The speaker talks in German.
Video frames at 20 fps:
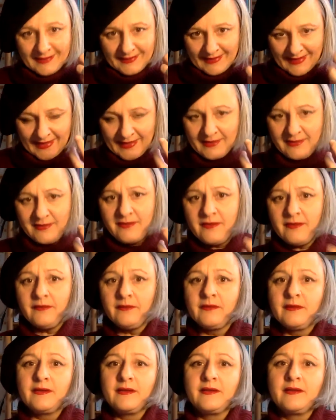denn
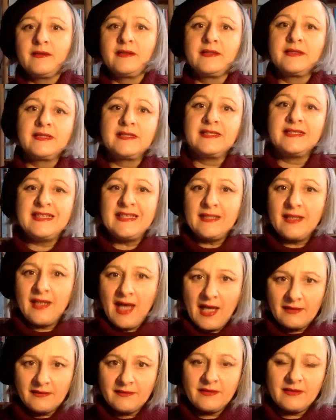sie
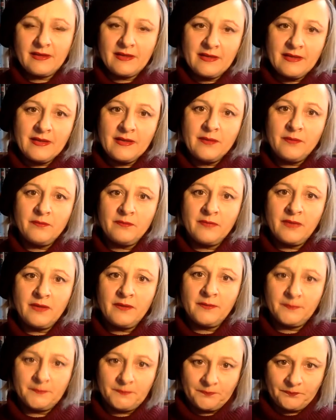hat ihm
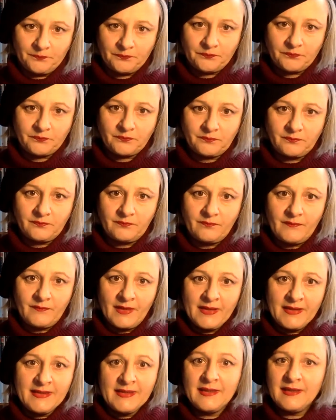
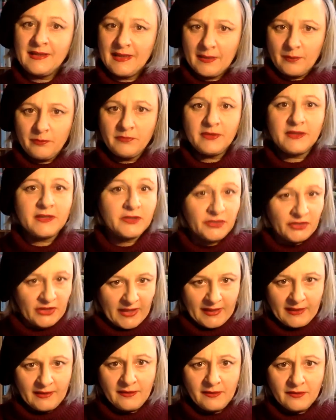ihr Leben
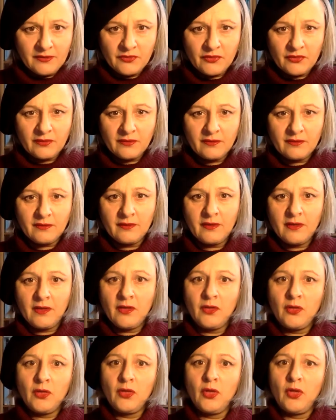geschenkt.
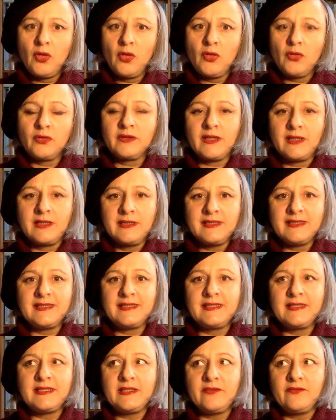Und
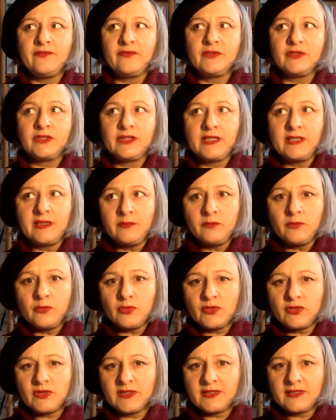als sie verstehen
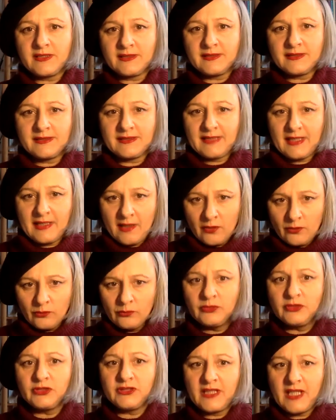muss, dass er
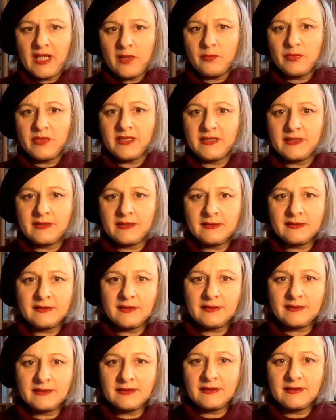unsterblich ist,
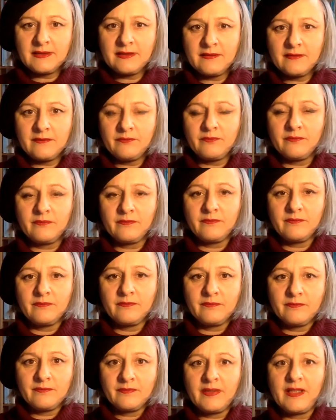sagt sie
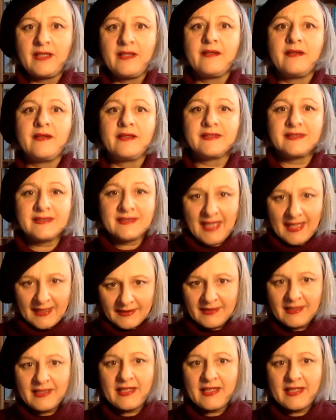sein